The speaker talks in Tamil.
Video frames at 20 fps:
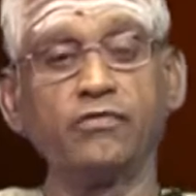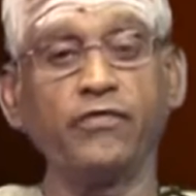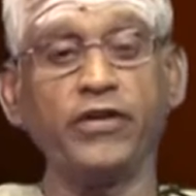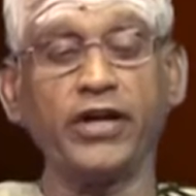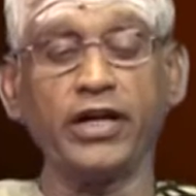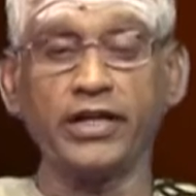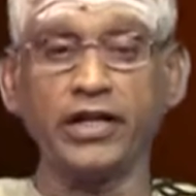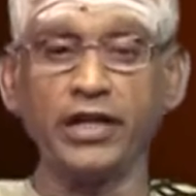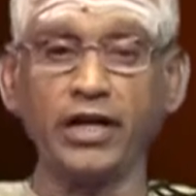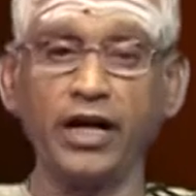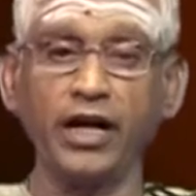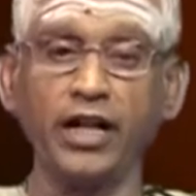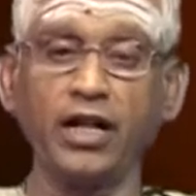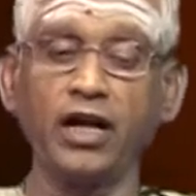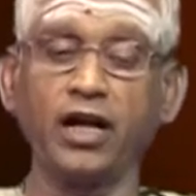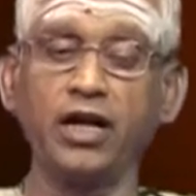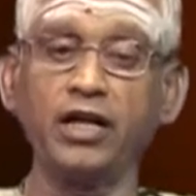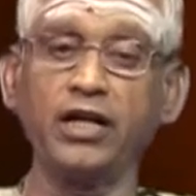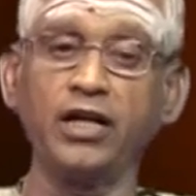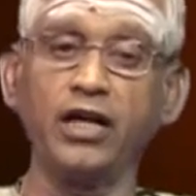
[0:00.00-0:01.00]

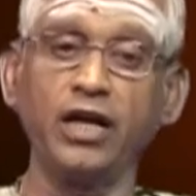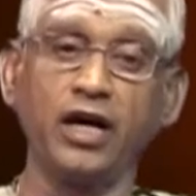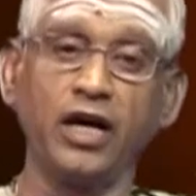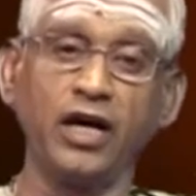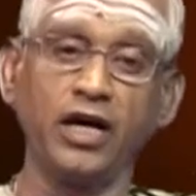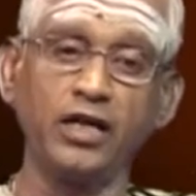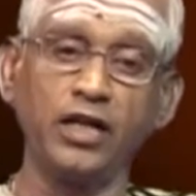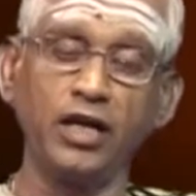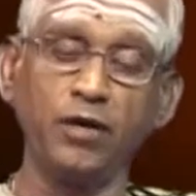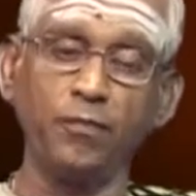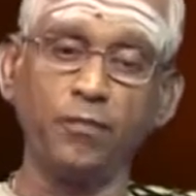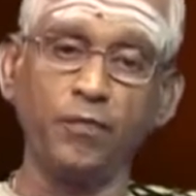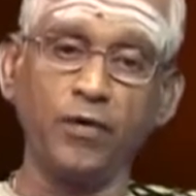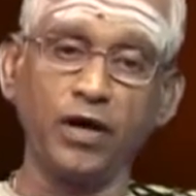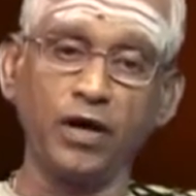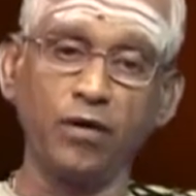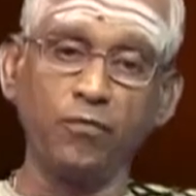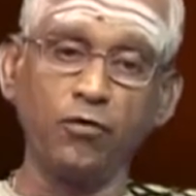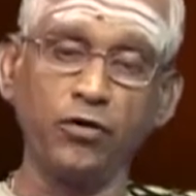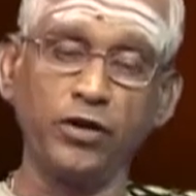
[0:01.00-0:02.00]
வேதங்களினாலே
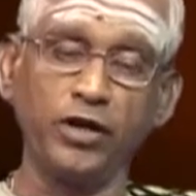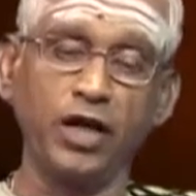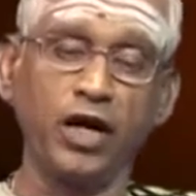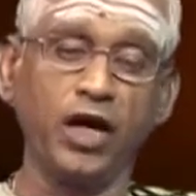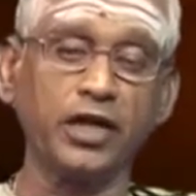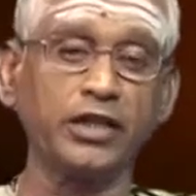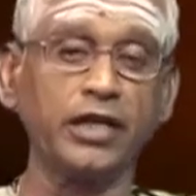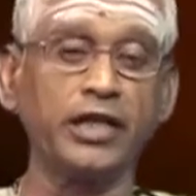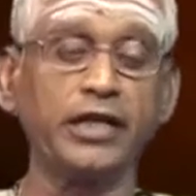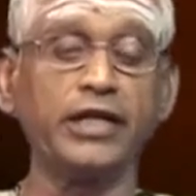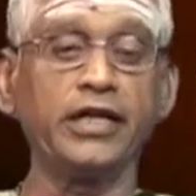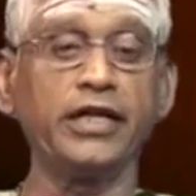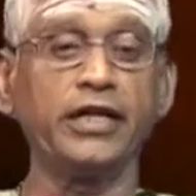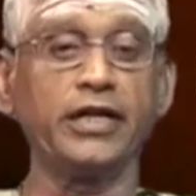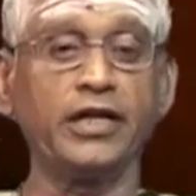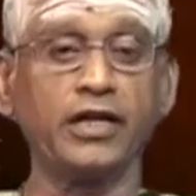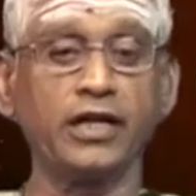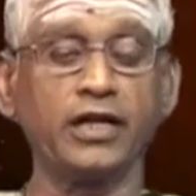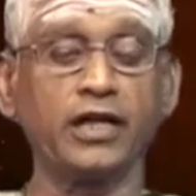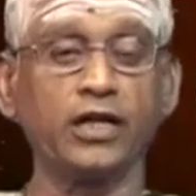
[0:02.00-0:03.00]
அறியப்பட முடியாத நிலையிலே
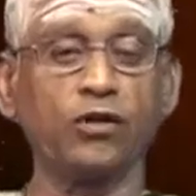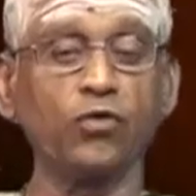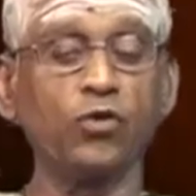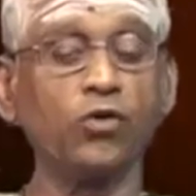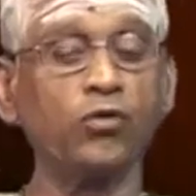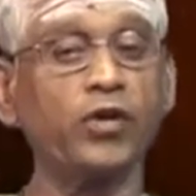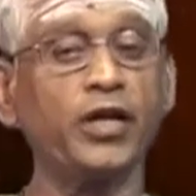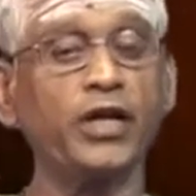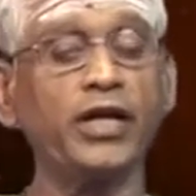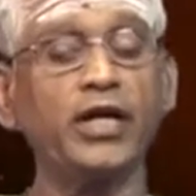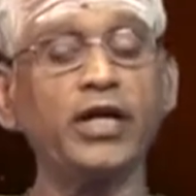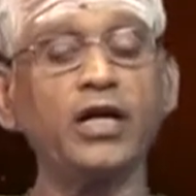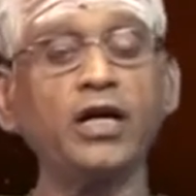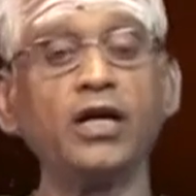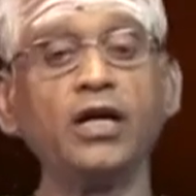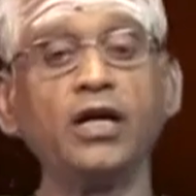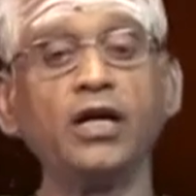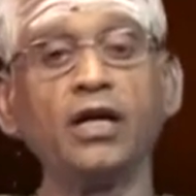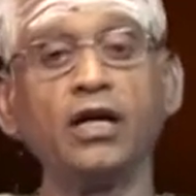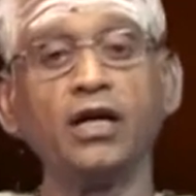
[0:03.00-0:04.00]
இருக்கிற ஒருவரை
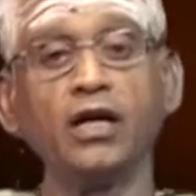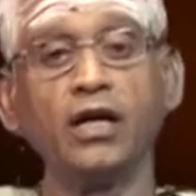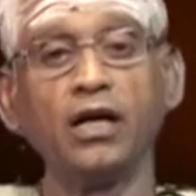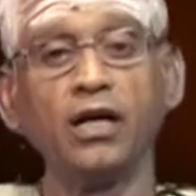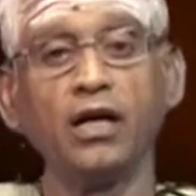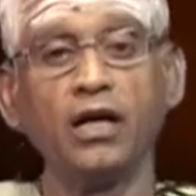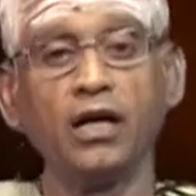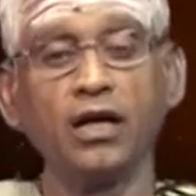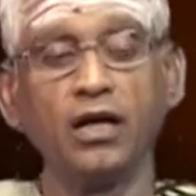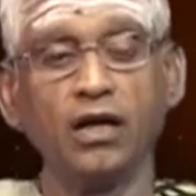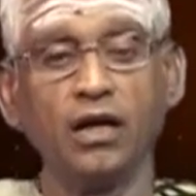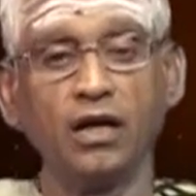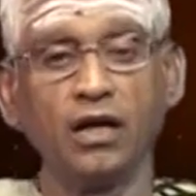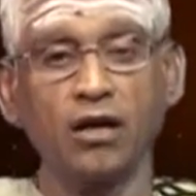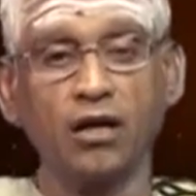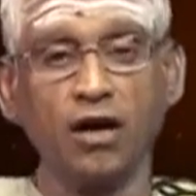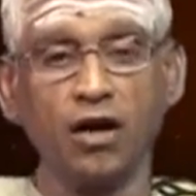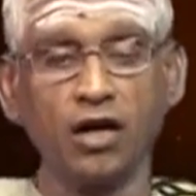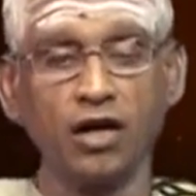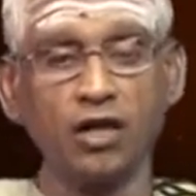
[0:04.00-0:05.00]

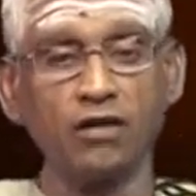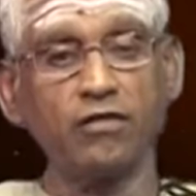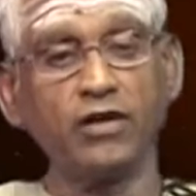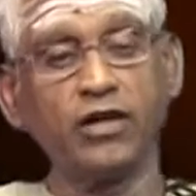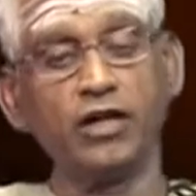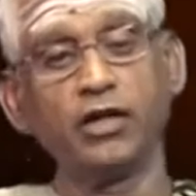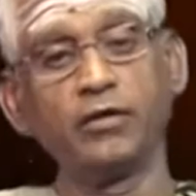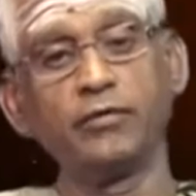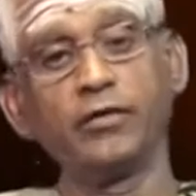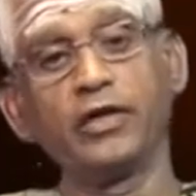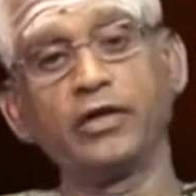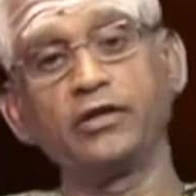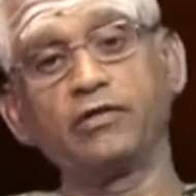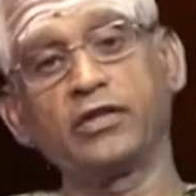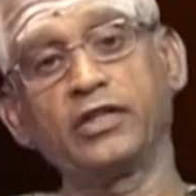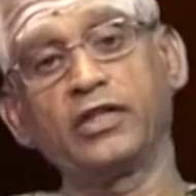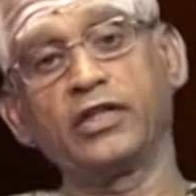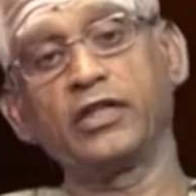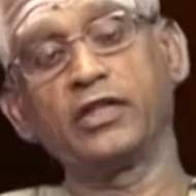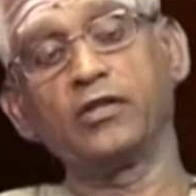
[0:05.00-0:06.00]
காண வேண்டும் என்று
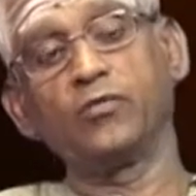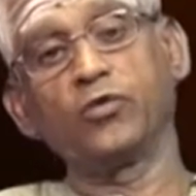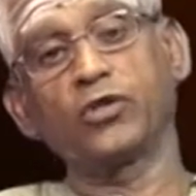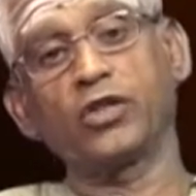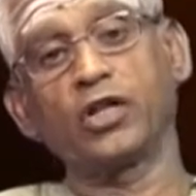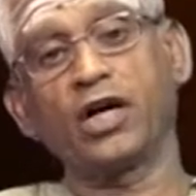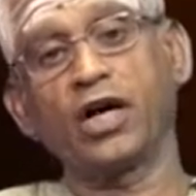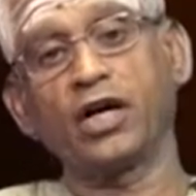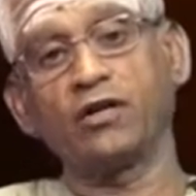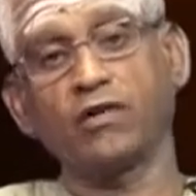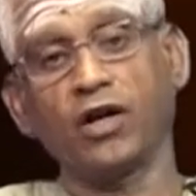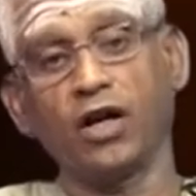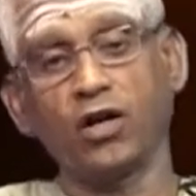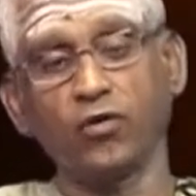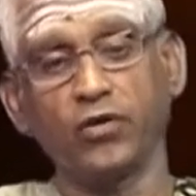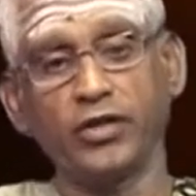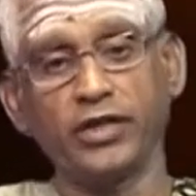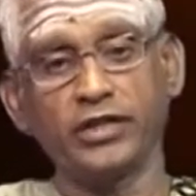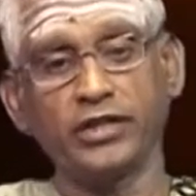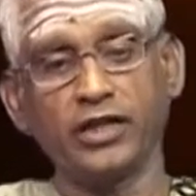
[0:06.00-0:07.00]
வந்து
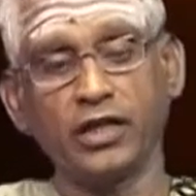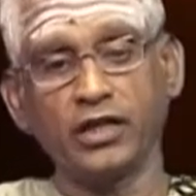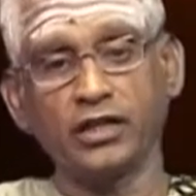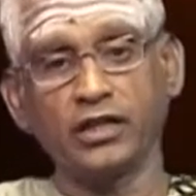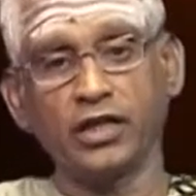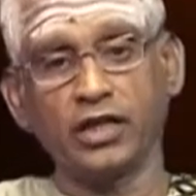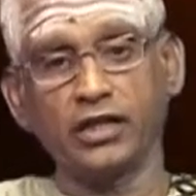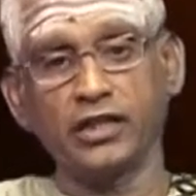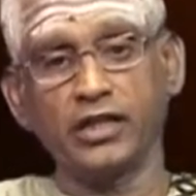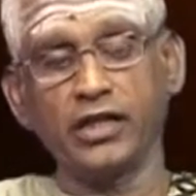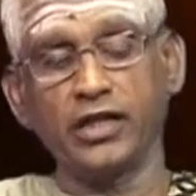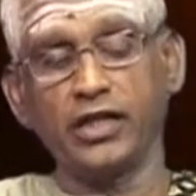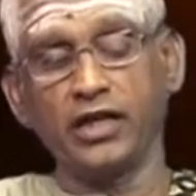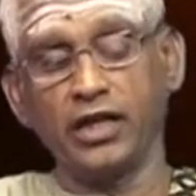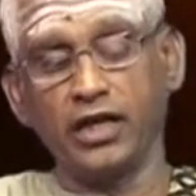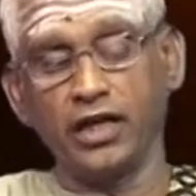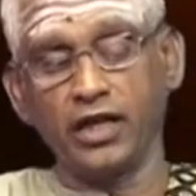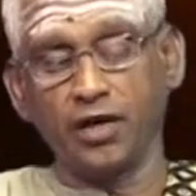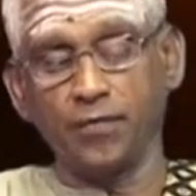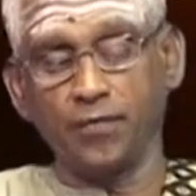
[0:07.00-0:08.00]
முதலாழ்வாருடைய சரித்திரத்தை
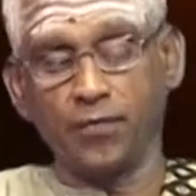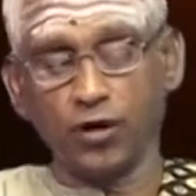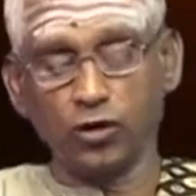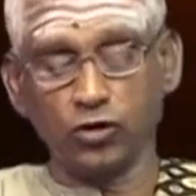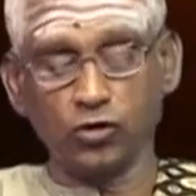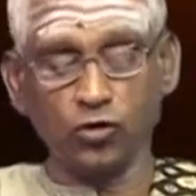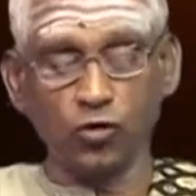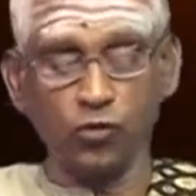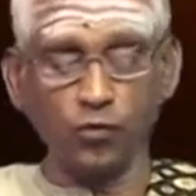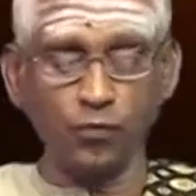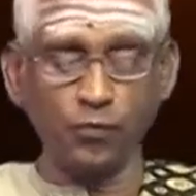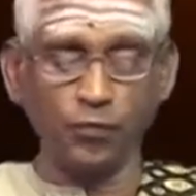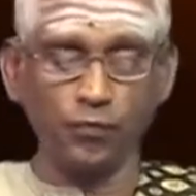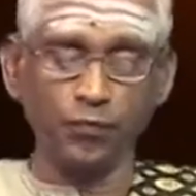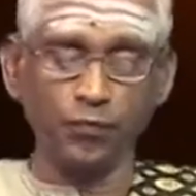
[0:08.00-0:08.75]
இங்கே பார்த்தோம்